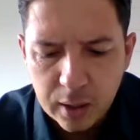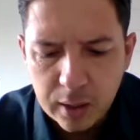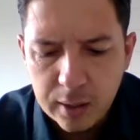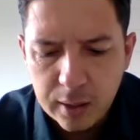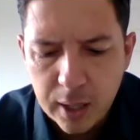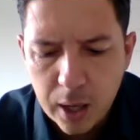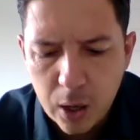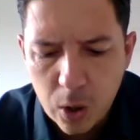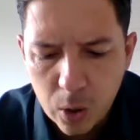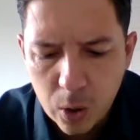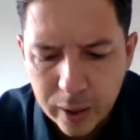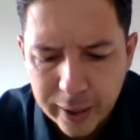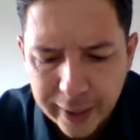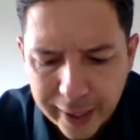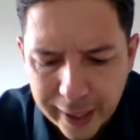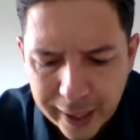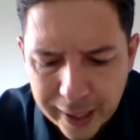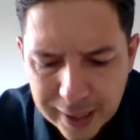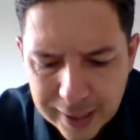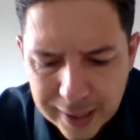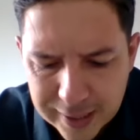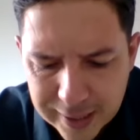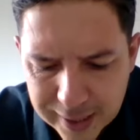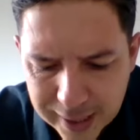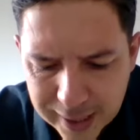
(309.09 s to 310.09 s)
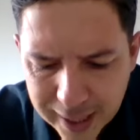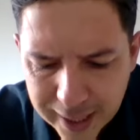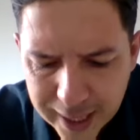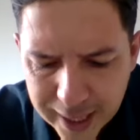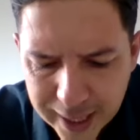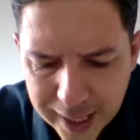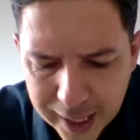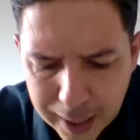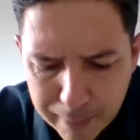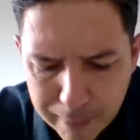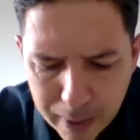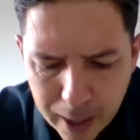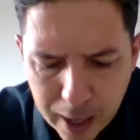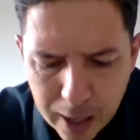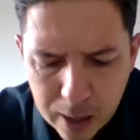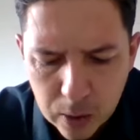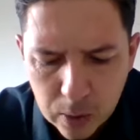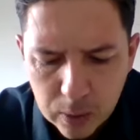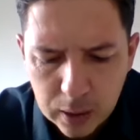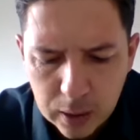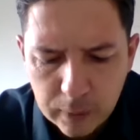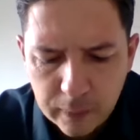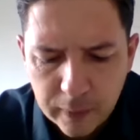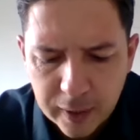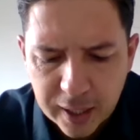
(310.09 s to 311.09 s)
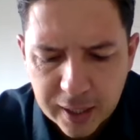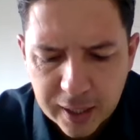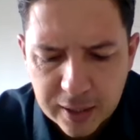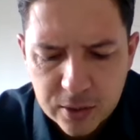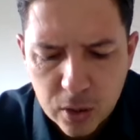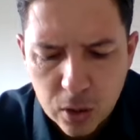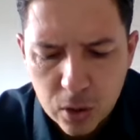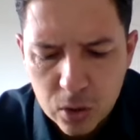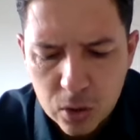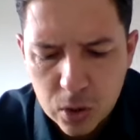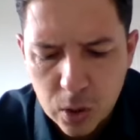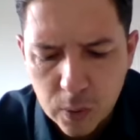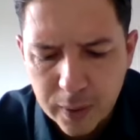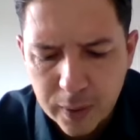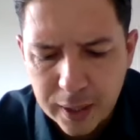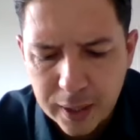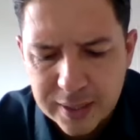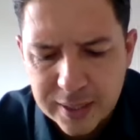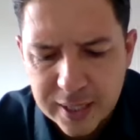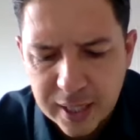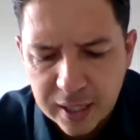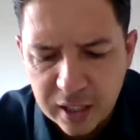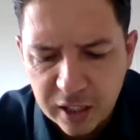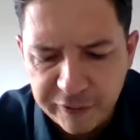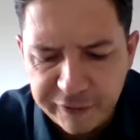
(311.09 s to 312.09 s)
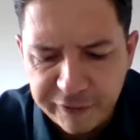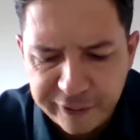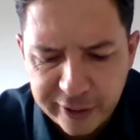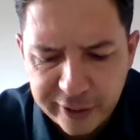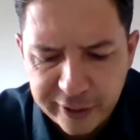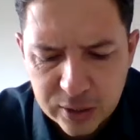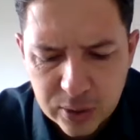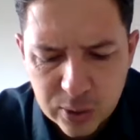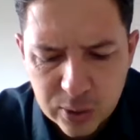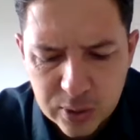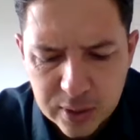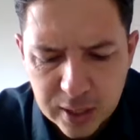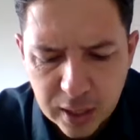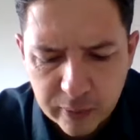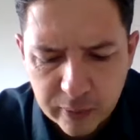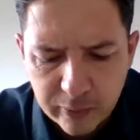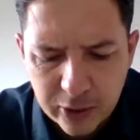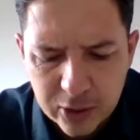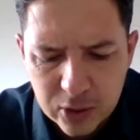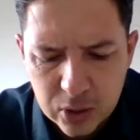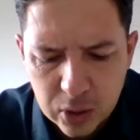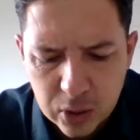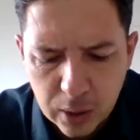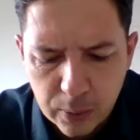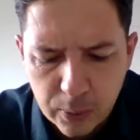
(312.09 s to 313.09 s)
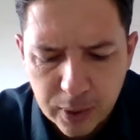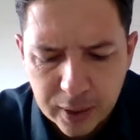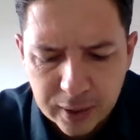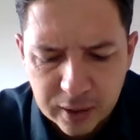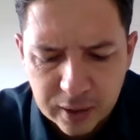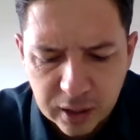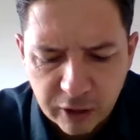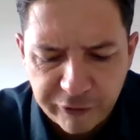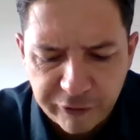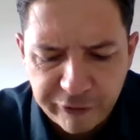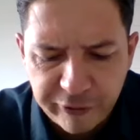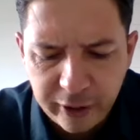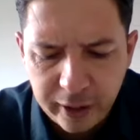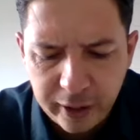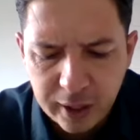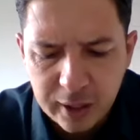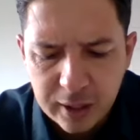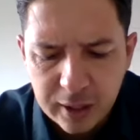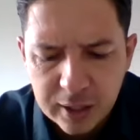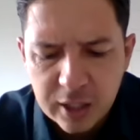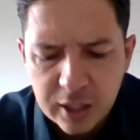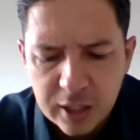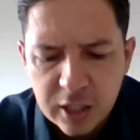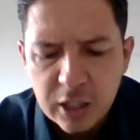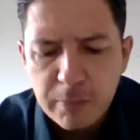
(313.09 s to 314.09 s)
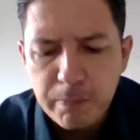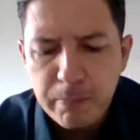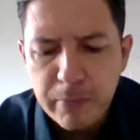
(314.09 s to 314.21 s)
Y aunque sea derramado en liberación sobre el sacrificio y servicio de vuestra fe,